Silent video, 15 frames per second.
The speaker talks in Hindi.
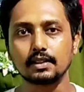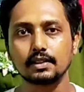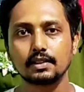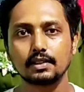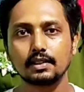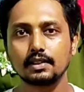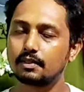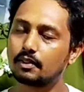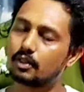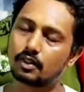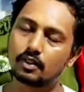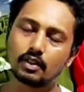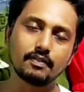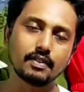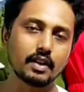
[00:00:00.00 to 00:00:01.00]
है ओनली
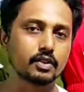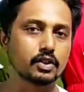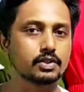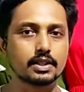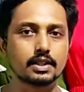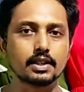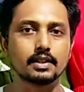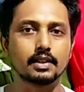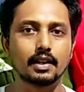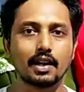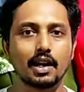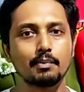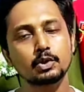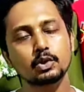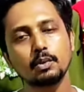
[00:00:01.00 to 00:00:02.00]
फाइव ओनली फाइव थाउजेंड रहता है
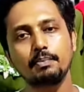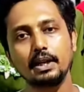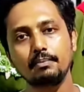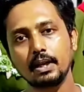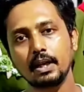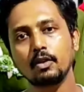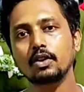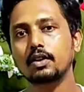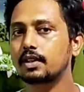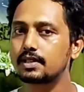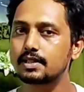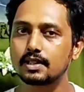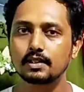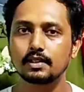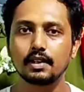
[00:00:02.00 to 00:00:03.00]
आप उसको प्रीपेड ऑर्डर
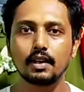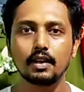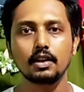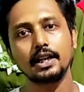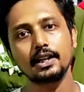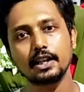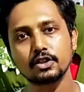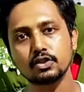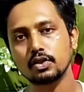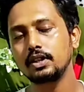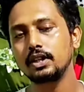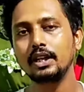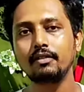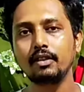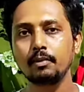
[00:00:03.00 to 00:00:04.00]
कर सकते हैं एंड कैश
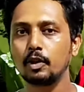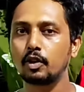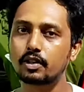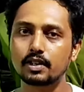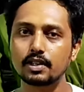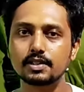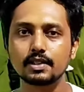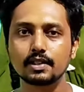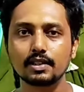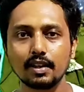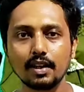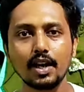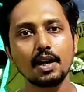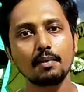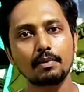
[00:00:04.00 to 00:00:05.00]
ऑन डिलीवरी भी ऑर्डर कर सकते
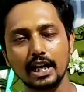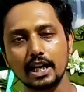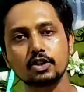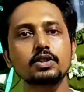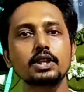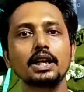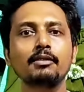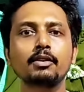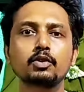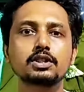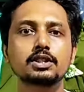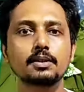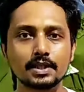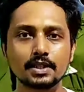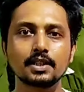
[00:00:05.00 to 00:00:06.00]
हैं बट कैश ऑन डिलीवरी में
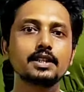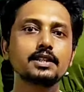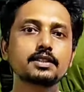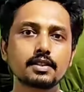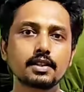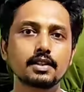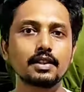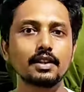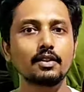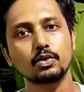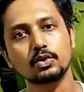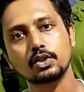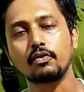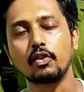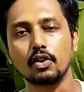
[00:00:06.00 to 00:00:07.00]
कुछ टर्म्स एंड कंडीशन रहता है
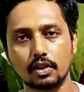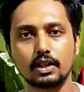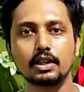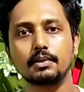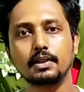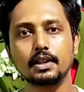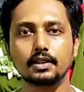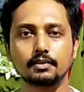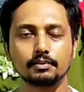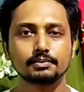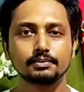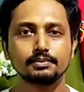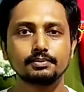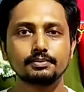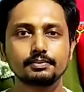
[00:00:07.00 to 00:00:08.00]
उसको फॉलो हाँ। करना पड़ेगा
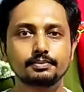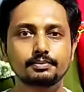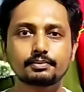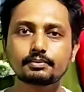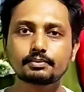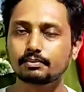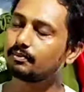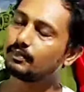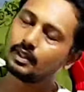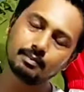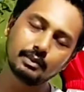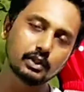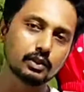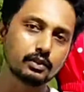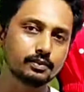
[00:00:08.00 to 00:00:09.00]
बिल्कुल सीओडी अवेलेबल है आप
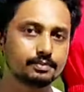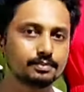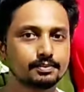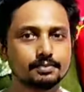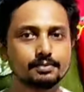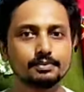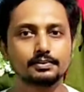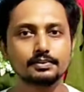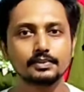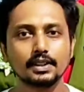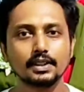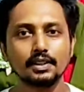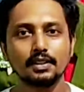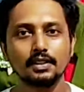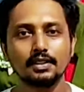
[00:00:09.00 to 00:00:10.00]
बिल्कुल वेरी गुड चलिए
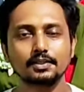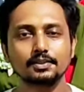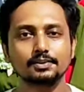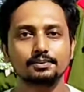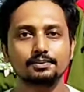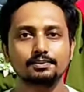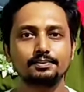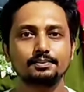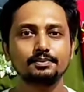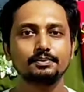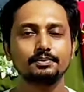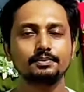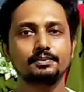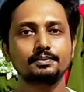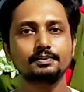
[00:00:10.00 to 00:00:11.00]
बहुत अच्छा तो
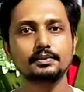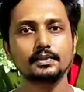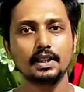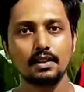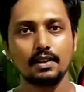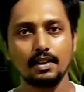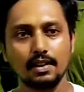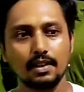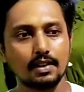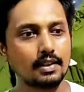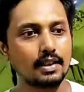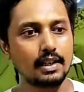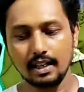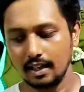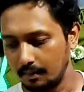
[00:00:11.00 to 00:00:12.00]
पहला आर्टिकल क्या दिखा रहे हैं हमारे
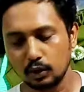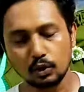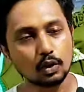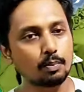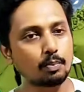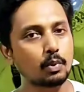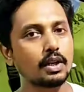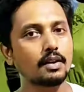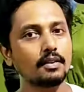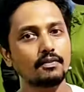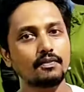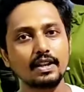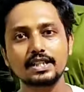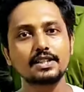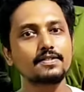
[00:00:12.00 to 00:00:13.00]
देखिए अभी तो पूरा
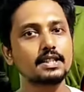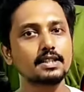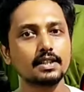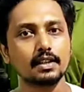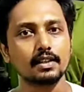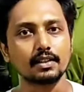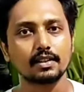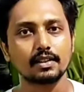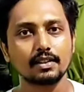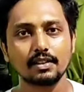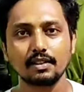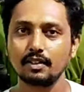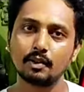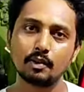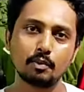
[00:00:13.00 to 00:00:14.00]
फेस्टिव सीजन है
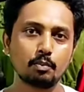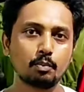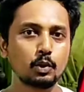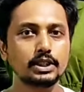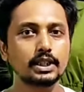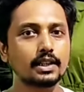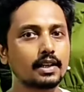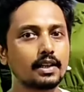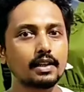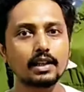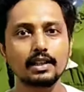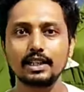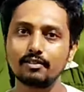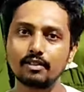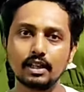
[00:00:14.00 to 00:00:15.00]
पूजा
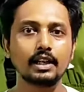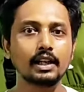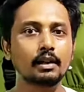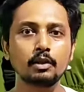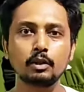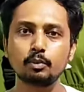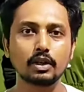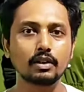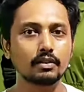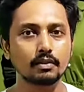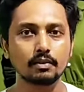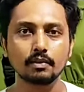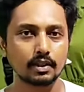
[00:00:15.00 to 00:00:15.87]
रहेगा दिवाली रहेगा भी थोड़ा